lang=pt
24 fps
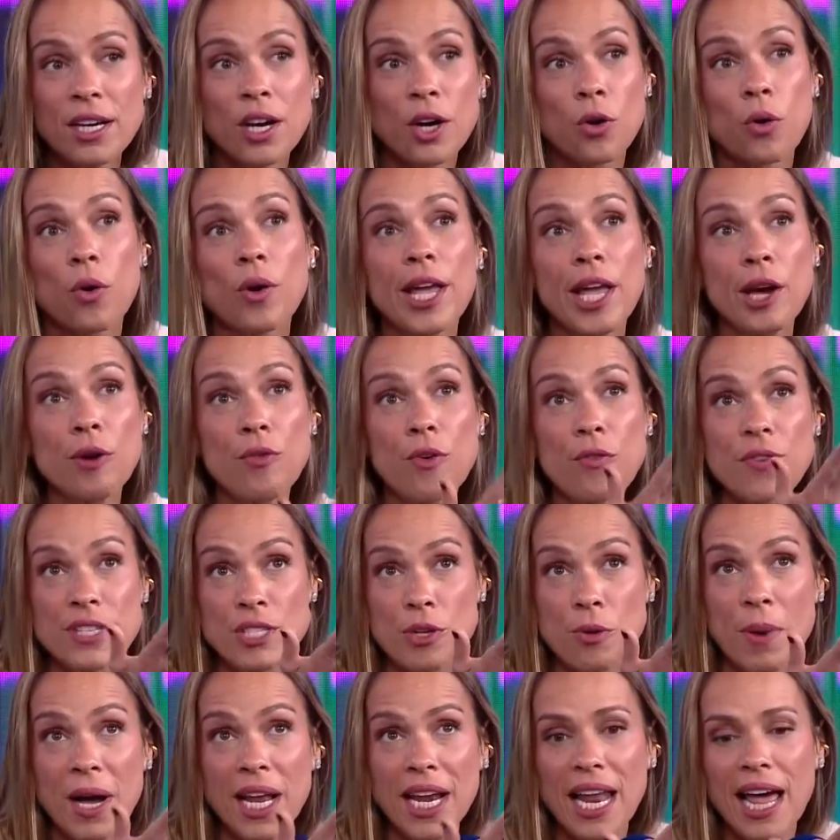com quem eu vou fazer
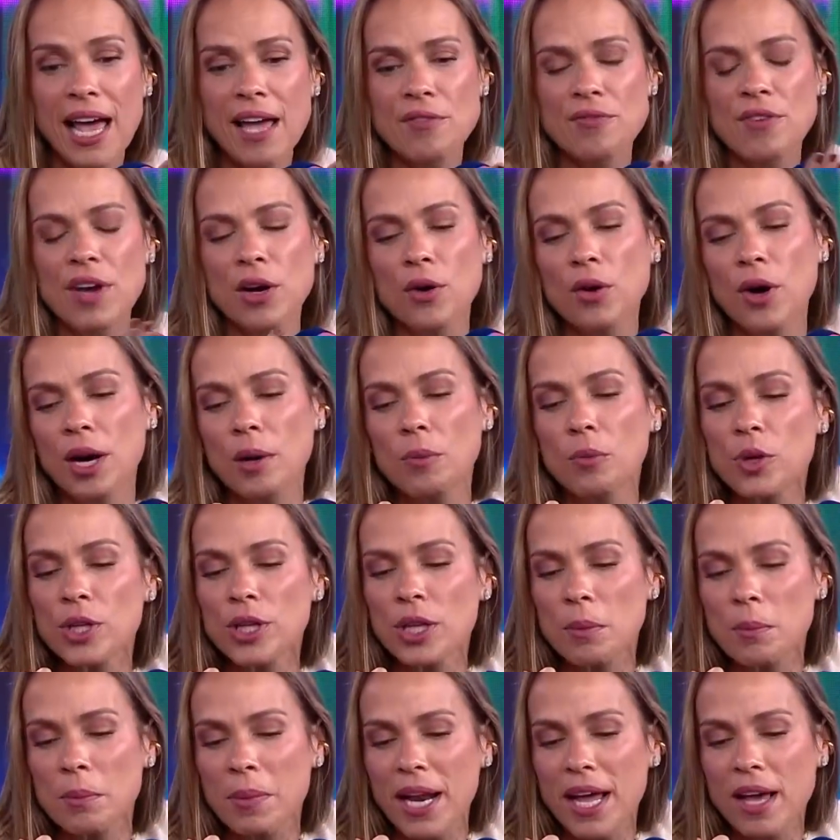uma live agora, muito
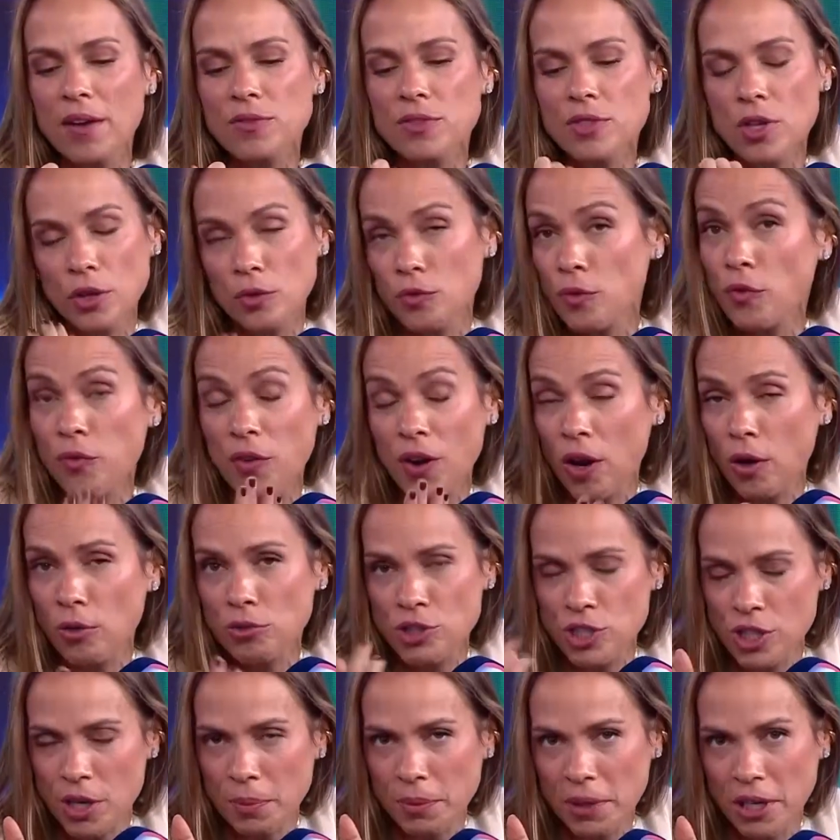em breve, só não vou falar o
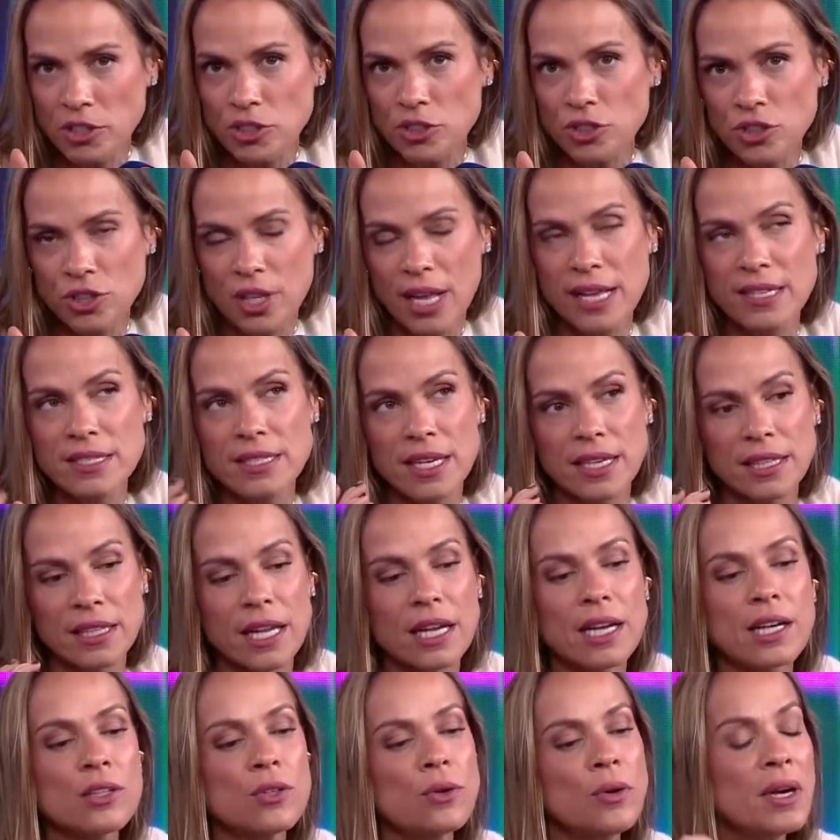dia porque a gente está
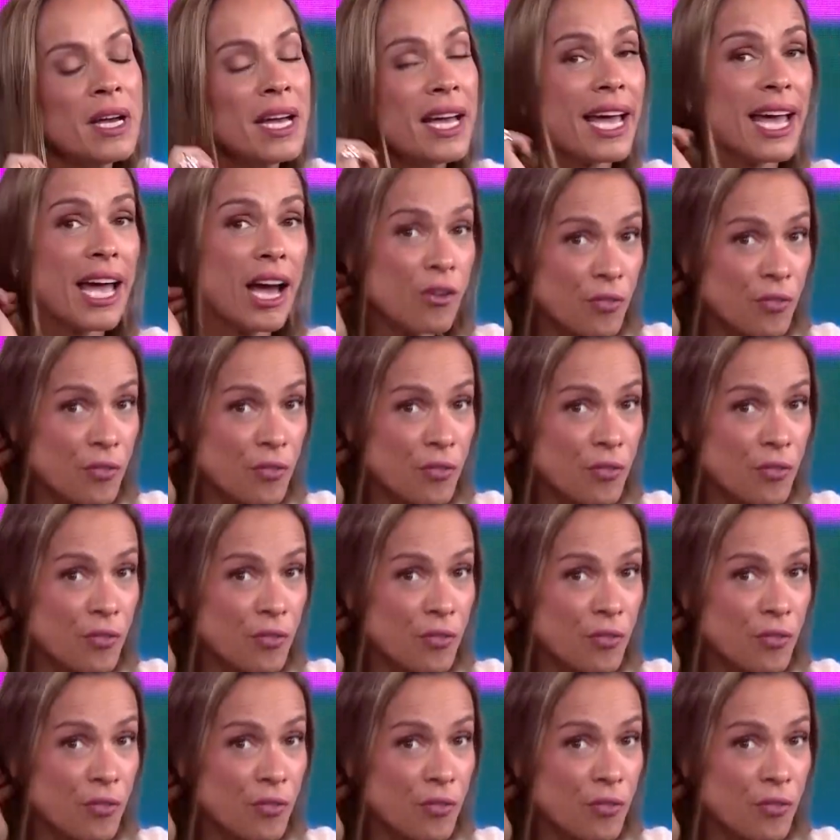acertando. É a